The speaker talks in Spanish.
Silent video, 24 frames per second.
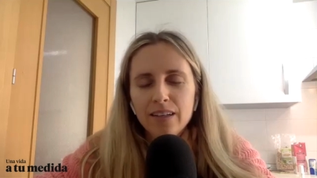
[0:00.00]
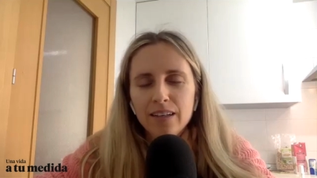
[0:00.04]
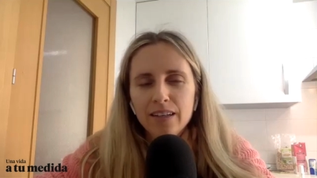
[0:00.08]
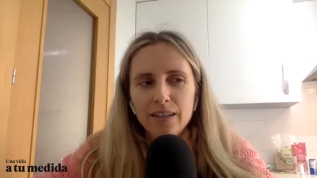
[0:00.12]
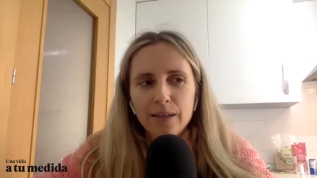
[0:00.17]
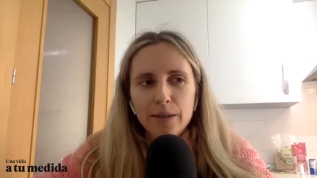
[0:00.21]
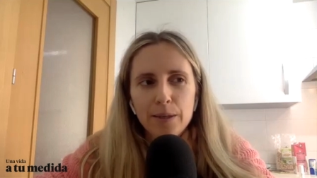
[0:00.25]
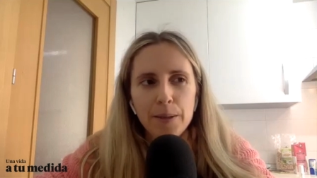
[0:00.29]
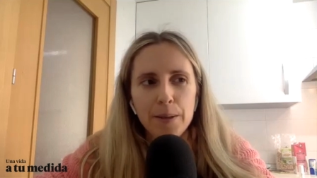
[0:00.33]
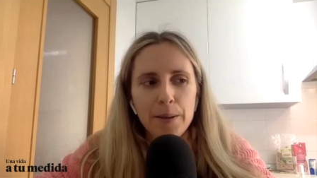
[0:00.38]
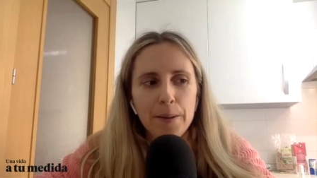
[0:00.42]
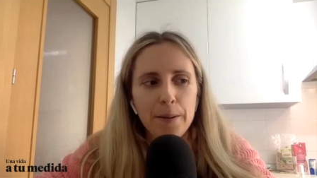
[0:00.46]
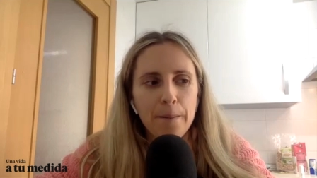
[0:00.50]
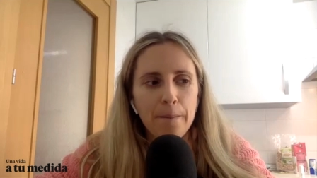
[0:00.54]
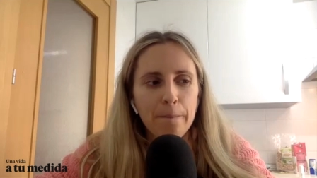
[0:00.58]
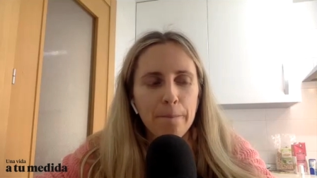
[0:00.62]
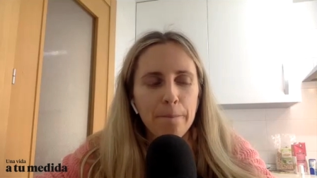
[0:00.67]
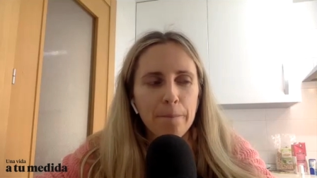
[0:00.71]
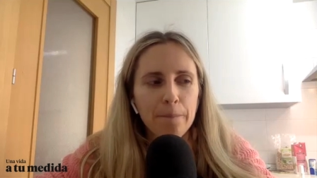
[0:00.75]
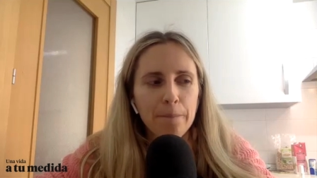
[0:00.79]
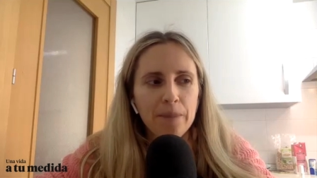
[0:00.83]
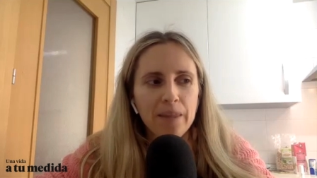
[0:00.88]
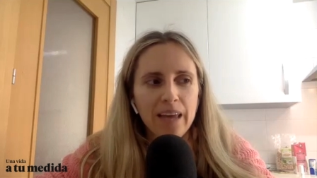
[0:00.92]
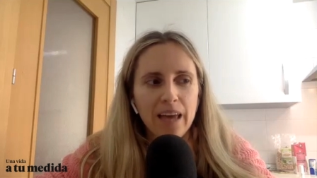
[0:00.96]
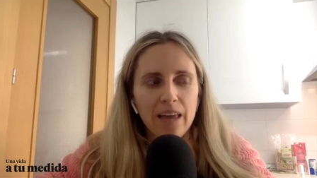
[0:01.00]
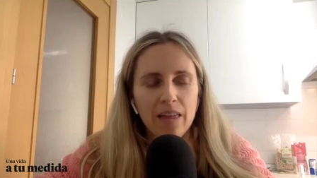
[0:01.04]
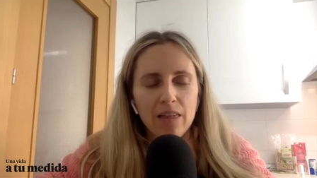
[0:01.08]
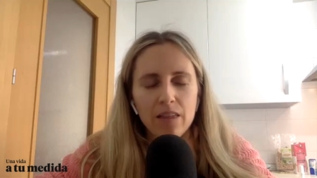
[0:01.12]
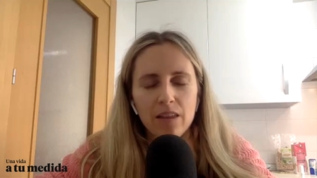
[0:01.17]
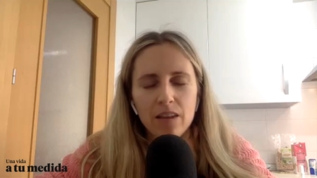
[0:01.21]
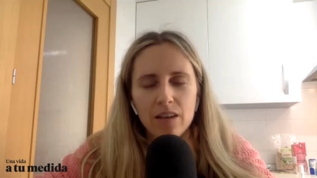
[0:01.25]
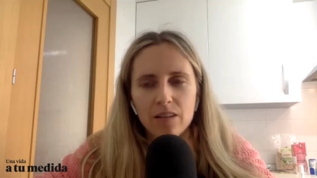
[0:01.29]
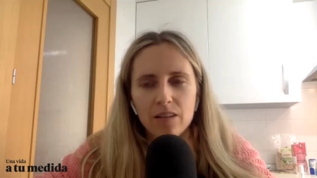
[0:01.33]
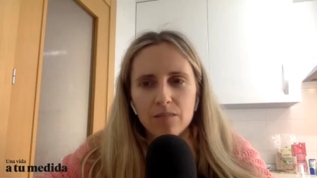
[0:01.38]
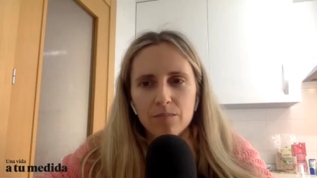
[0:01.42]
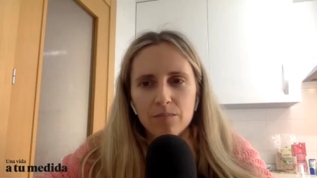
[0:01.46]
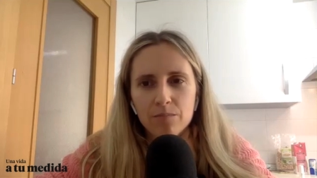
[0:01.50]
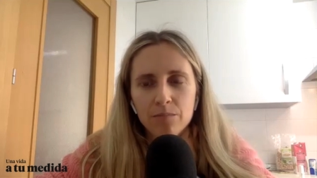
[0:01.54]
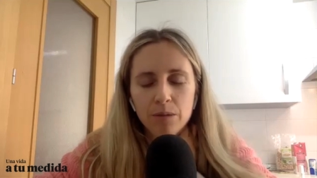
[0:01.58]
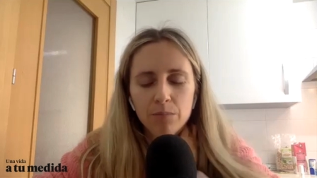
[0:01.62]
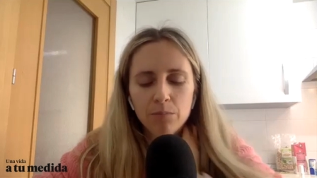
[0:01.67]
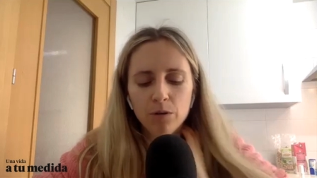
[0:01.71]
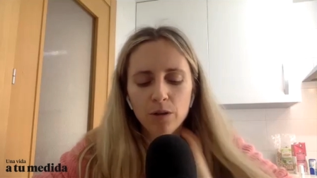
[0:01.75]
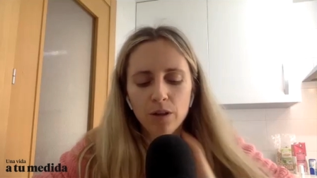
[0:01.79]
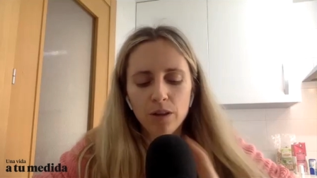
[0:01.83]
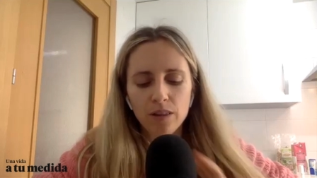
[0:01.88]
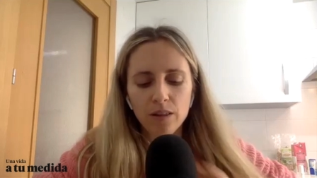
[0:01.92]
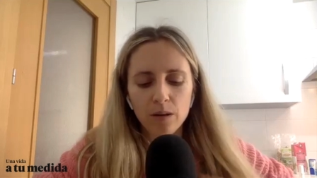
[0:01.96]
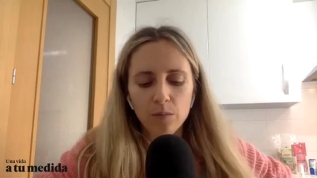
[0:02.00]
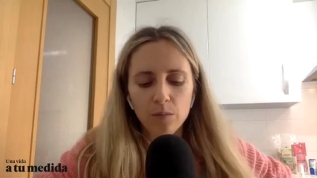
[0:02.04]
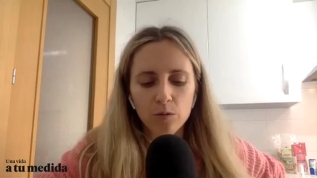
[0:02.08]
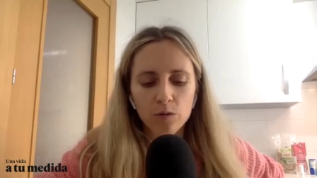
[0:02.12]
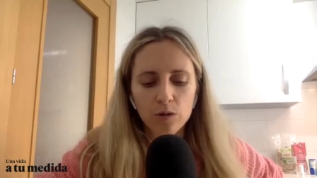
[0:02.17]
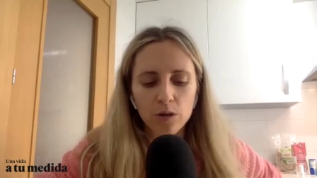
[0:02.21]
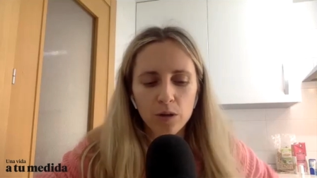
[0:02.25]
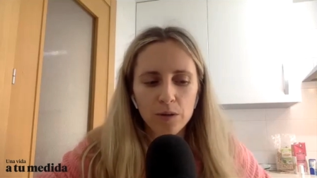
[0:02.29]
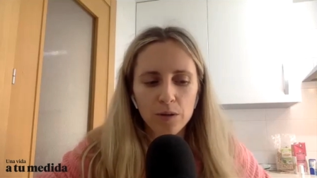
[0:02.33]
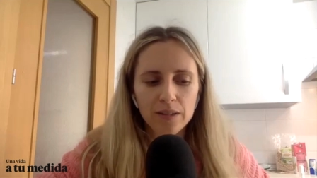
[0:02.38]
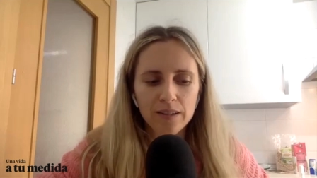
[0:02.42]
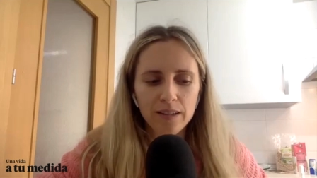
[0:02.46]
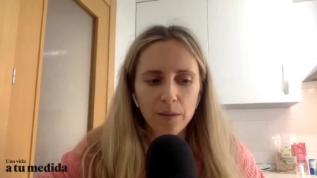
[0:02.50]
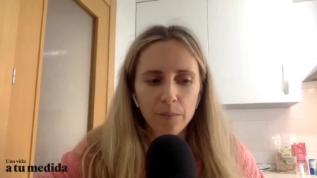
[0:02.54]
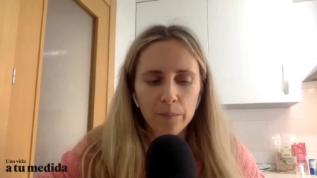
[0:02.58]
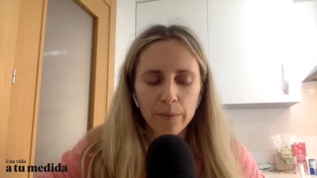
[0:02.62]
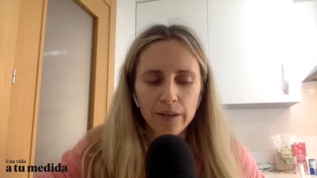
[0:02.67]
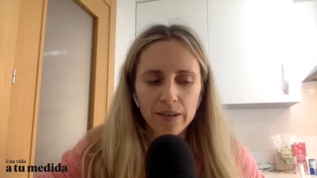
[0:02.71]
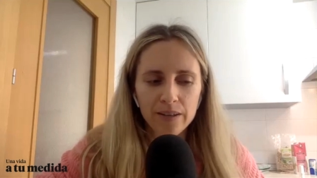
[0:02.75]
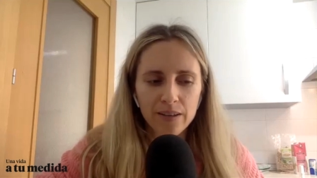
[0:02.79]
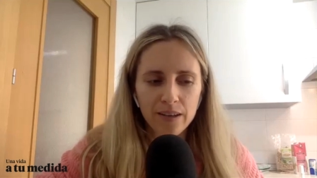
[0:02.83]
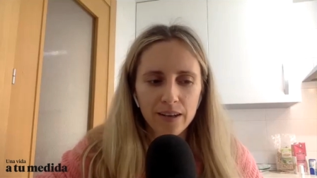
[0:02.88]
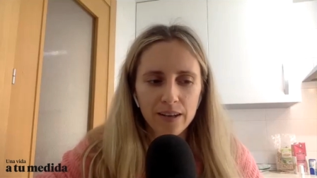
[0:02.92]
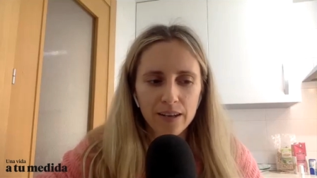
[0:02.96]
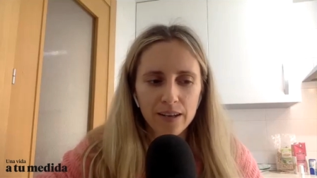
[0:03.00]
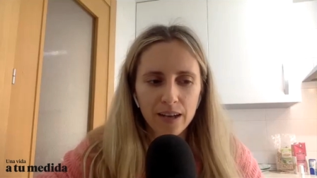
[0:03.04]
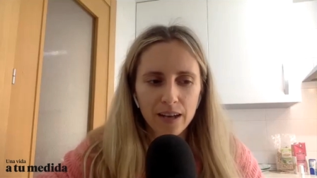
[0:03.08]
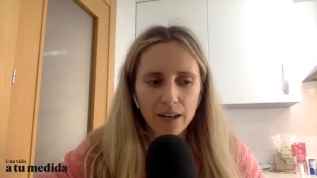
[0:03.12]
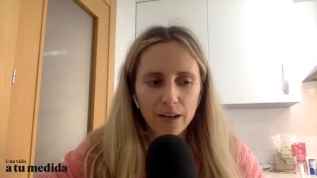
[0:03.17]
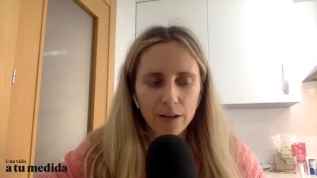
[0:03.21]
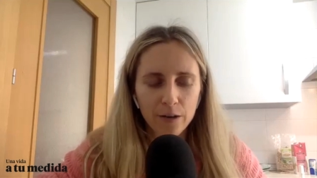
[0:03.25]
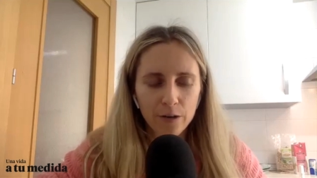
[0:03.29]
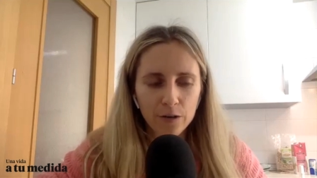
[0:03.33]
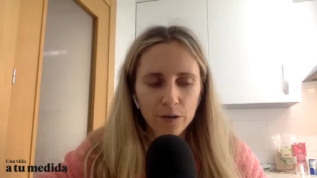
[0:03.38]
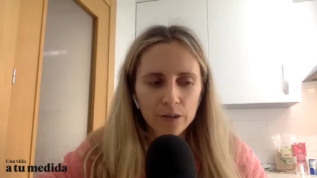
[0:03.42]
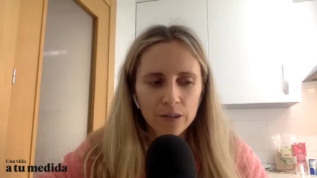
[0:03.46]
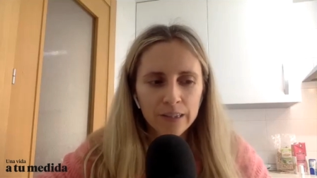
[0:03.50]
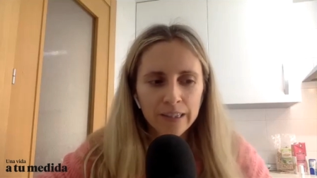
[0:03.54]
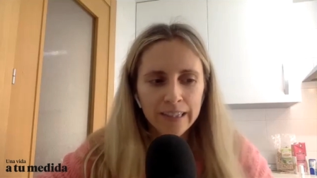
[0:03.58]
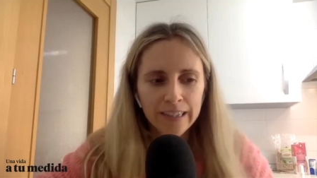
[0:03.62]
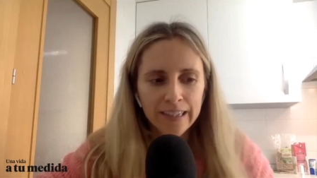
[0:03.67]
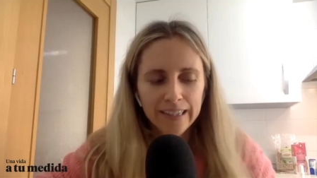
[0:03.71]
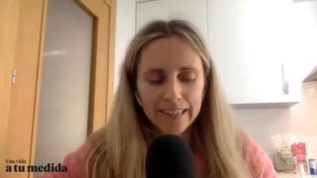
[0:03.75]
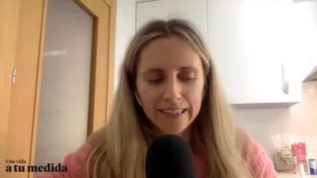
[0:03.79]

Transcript: em, te hacen mismo desde el punto de vista empresarial, ¿no?